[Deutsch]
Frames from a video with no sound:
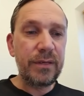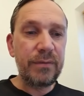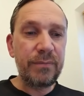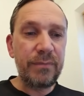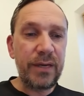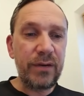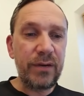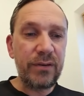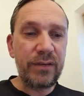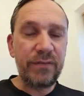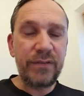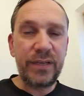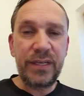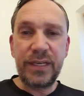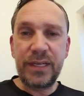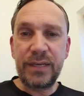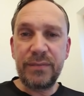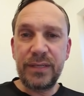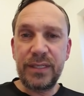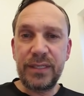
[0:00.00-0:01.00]
mehr oder
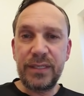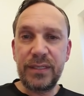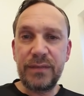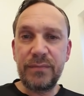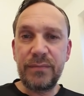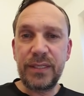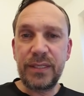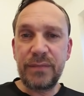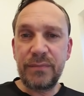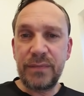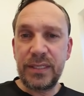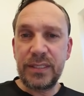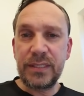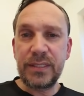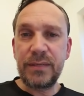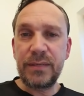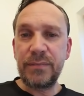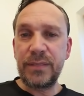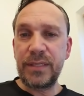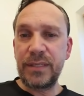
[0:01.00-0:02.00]
weniger mit den, mit, den
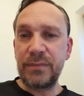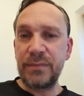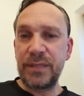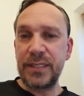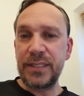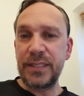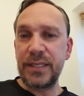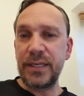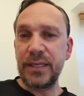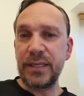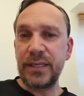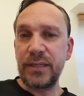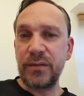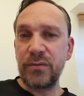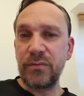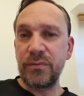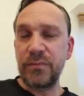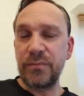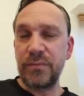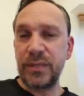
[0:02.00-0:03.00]
Ministerien
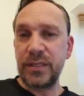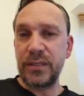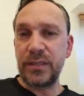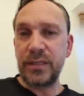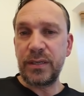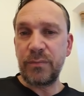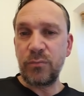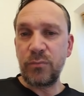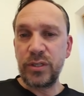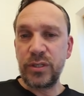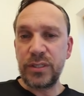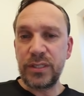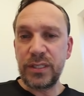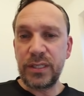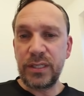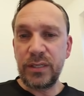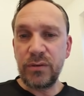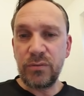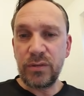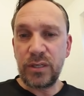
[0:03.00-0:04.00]
und mit der
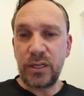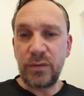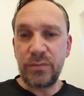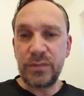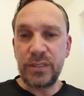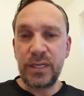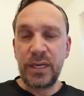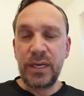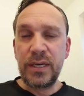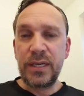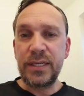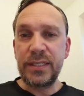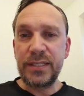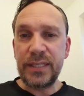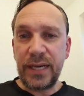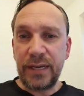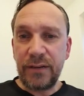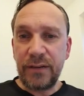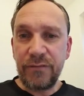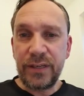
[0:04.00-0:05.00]
Bundesregierung, glaube ich, ins
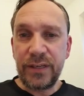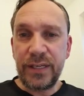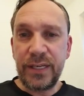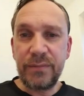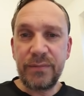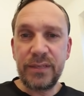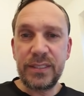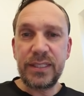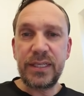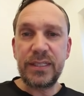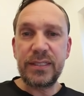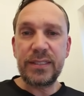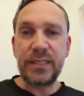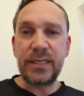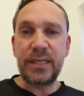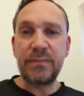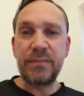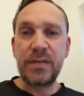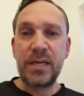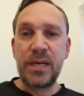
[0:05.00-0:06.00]
Einvernehmen gesetzt
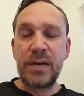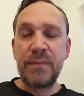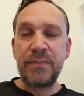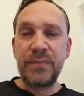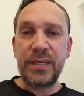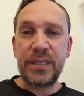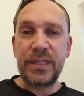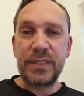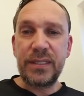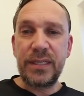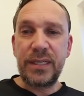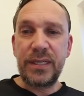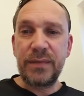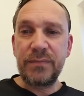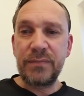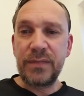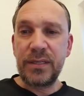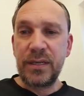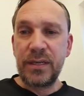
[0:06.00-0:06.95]
haben, dass sie eben